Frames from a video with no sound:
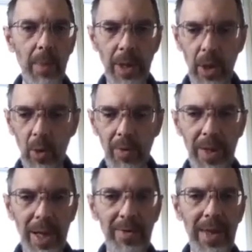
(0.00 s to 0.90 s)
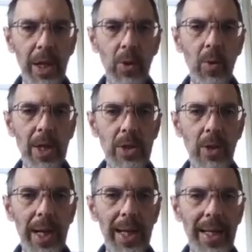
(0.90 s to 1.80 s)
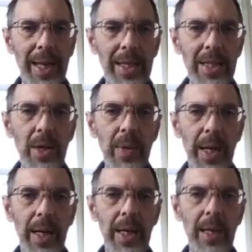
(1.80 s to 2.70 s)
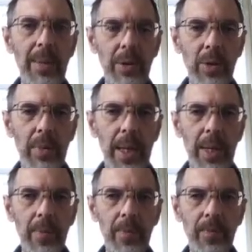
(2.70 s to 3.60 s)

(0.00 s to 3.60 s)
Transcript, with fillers: momento in cui viene avviato questo andrà ad eseguire il metodo main.